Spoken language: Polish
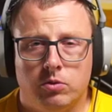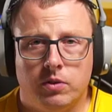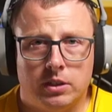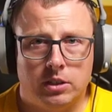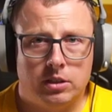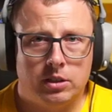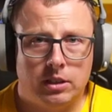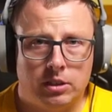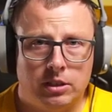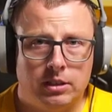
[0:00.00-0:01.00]
uważasz, że
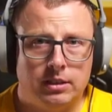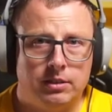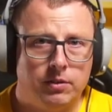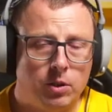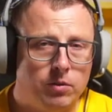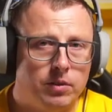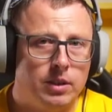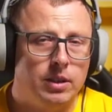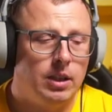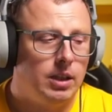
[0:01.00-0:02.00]
narzędzia
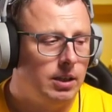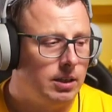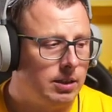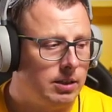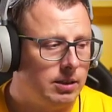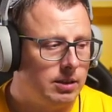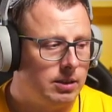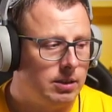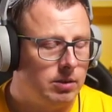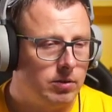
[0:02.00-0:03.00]
cyfrowe,
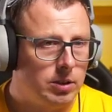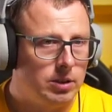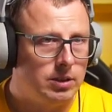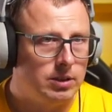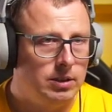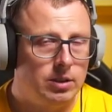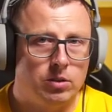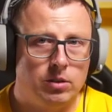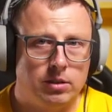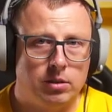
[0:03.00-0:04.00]
no właśnie, nie do
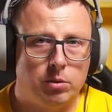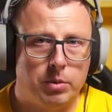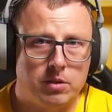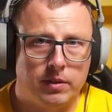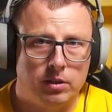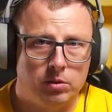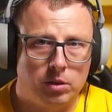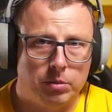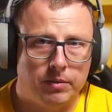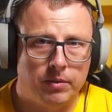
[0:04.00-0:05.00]
końca są dopasowane do
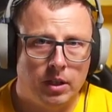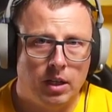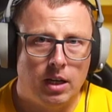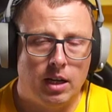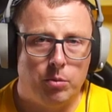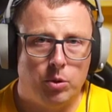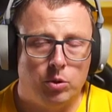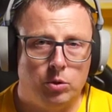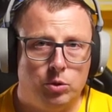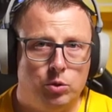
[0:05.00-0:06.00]
Ciebie,
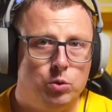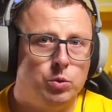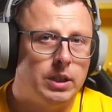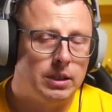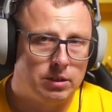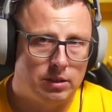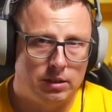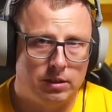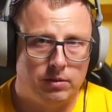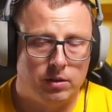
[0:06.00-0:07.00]
albo które
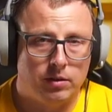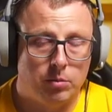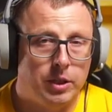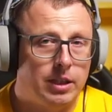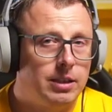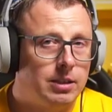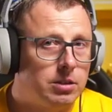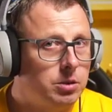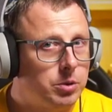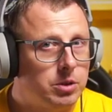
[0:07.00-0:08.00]
narzędzia cyfrowe, albo jakich
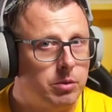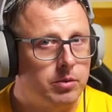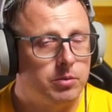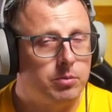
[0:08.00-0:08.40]
narzędzi, potrzeba,